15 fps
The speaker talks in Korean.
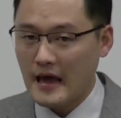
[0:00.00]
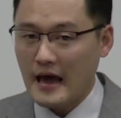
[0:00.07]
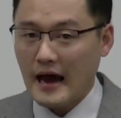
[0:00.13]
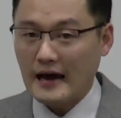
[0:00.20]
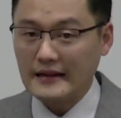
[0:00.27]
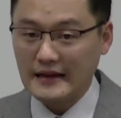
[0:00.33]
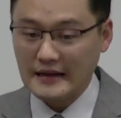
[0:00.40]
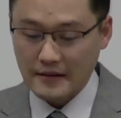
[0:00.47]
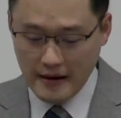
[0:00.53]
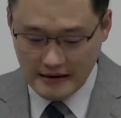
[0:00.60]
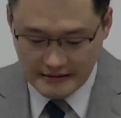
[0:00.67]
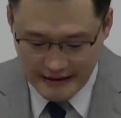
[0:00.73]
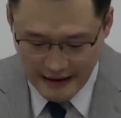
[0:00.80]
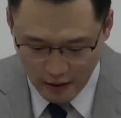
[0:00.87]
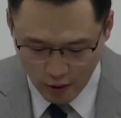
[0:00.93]
하나님의
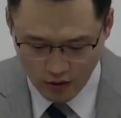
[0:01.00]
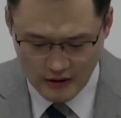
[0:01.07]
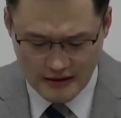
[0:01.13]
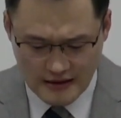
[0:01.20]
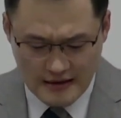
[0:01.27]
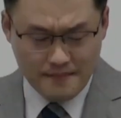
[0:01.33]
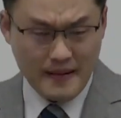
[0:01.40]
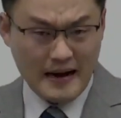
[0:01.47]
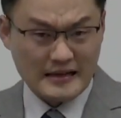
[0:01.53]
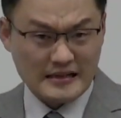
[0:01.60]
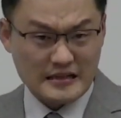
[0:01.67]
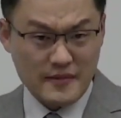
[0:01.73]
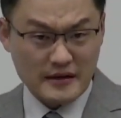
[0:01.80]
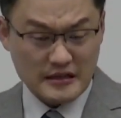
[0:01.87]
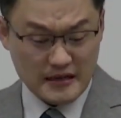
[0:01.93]
은혜로
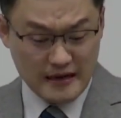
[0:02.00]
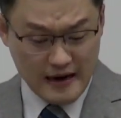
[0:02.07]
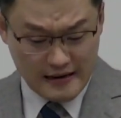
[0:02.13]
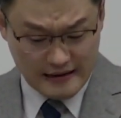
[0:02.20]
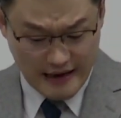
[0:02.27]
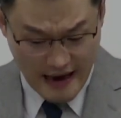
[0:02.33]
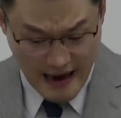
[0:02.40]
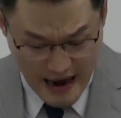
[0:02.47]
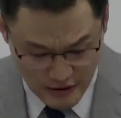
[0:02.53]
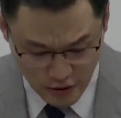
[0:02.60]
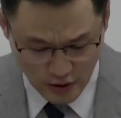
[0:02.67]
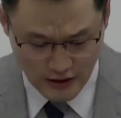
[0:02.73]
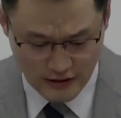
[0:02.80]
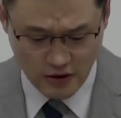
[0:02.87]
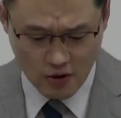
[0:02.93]
말씀의 씨가
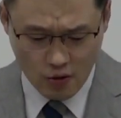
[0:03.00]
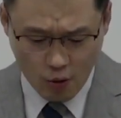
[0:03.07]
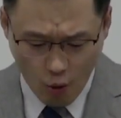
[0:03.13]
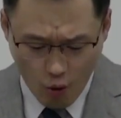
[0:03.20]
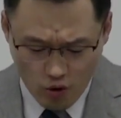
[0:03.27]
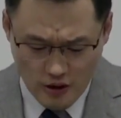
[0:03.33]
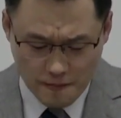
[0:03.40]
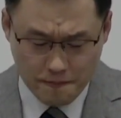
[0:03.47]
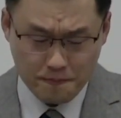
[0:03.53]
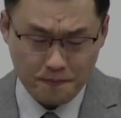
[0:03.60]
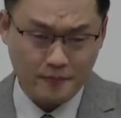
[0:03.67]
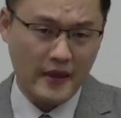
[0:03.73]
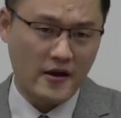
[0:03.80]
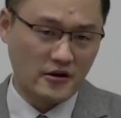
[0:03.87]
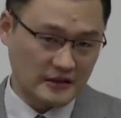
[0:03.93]
계속해서
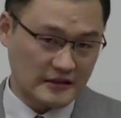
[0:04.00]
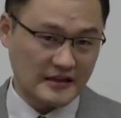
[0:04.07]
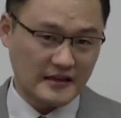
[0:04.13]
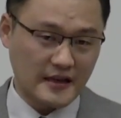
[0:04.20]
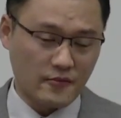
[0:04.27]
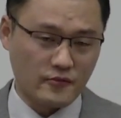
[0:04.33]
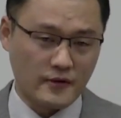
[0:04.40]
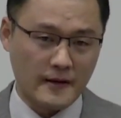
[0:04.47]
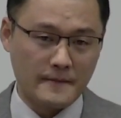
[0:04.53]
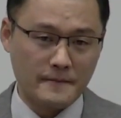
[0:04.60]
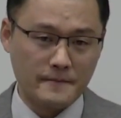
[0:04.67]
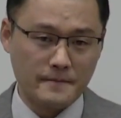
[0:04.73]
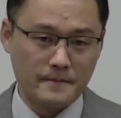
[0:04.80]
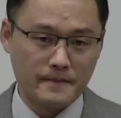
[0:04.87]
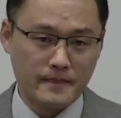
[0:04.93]
공급되어지기 때문에
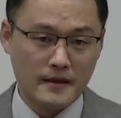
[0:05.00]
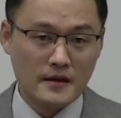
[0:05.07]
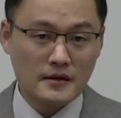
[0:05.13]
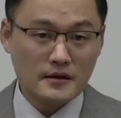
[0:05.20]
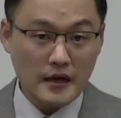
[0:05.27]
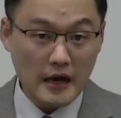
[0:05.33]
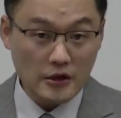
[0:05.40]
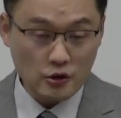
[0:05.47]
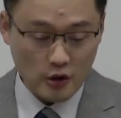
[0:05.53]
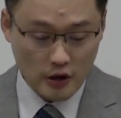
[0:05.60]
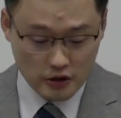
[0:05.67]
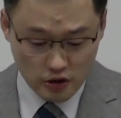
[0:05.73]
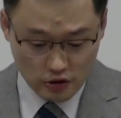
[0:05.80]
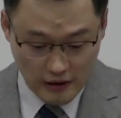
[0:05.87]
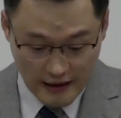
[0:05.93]

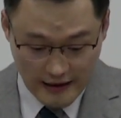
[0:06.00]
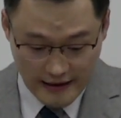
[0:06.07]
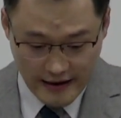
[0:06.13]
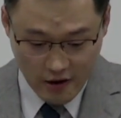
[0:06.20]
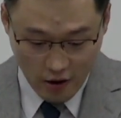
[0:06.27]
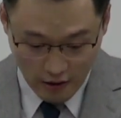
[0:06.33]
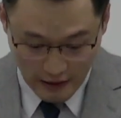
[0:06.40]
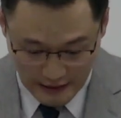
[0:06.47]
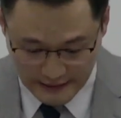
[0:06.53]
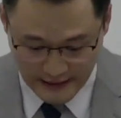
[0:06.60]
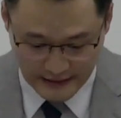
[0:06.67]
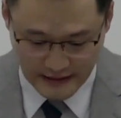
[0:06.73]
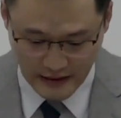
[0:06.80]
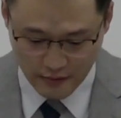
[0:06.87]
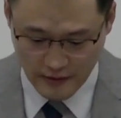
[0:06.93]
계속해서 나에게
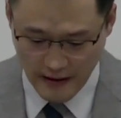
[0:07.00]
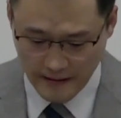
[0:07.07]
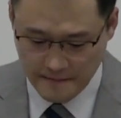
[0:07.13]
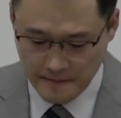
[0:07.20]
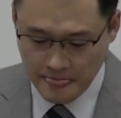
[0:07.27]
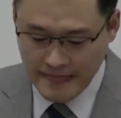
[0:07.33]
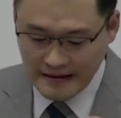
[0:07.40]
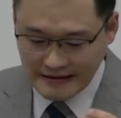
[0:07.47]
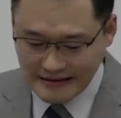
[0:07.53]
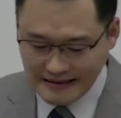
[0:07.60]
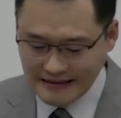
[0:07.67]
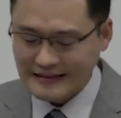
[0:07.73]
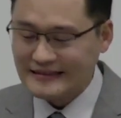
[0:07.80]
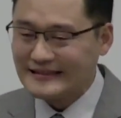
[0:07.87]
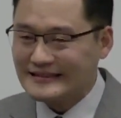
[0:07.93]
허락되기 때문에
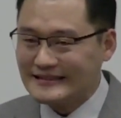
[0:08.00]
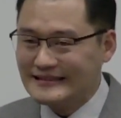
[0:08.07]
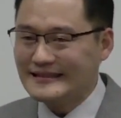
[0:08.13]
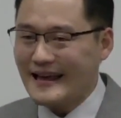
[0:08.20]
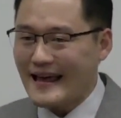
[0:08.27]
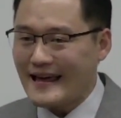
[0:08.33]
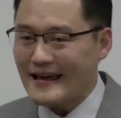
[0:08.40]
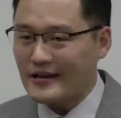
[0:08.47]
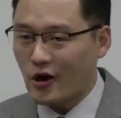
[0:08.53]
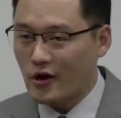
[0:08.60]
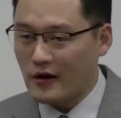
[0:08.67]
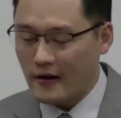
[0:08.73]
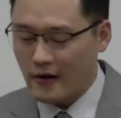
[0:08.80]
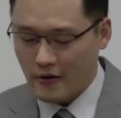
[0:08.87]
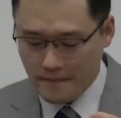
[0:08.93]
그 은혜의
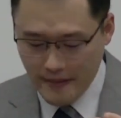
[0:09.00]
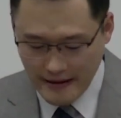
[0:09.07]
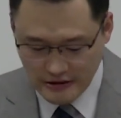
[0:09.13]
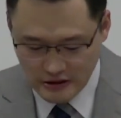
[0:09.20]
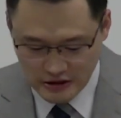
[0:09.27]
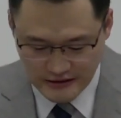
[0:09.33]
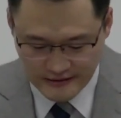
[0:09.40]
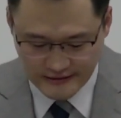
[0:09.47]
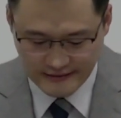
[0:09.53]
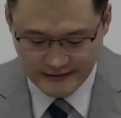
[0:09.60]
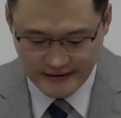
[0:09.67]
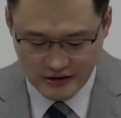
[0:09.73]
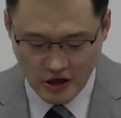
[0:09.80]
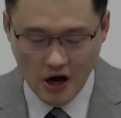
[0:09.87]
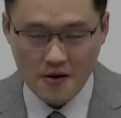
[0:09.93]
결과로 맺어지는
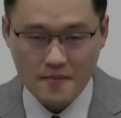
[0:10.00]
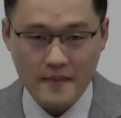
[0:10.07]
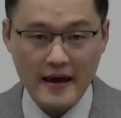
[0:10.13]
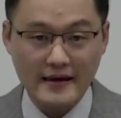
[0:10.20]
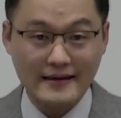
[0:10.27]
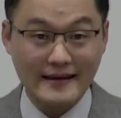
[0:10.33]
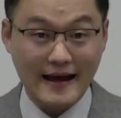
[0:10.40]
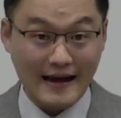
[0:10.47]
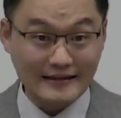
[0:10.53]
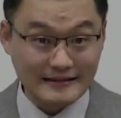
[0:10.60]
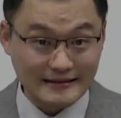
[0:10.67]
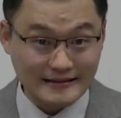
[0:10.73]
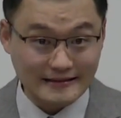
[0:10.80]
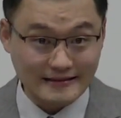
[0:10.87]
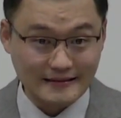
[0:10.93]
열매의
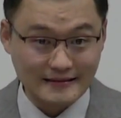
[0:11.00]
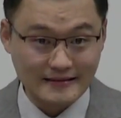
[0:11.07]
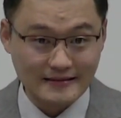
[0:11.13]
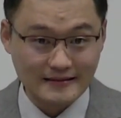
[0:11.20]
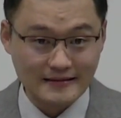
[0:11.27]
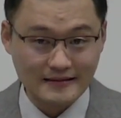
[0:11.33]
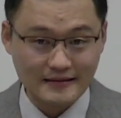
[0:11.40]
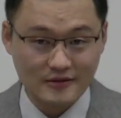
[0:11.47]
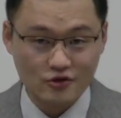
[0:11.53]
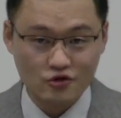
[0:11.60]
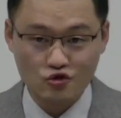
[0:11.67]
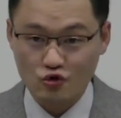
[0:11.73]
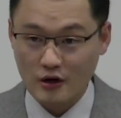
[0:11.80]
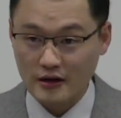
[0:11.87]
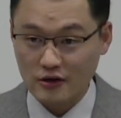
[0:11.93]
양은
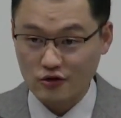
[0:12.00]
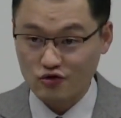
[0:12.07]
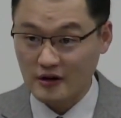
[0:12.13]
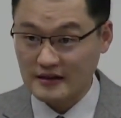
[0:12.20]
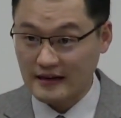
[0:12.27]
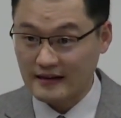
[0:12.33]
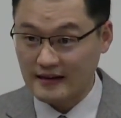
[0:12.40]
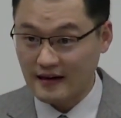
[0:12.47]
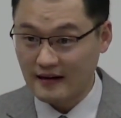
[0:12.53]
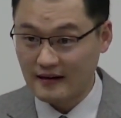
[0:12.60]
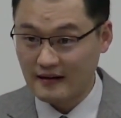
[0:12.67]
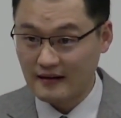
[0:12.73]
중요하다 중요하지 않다?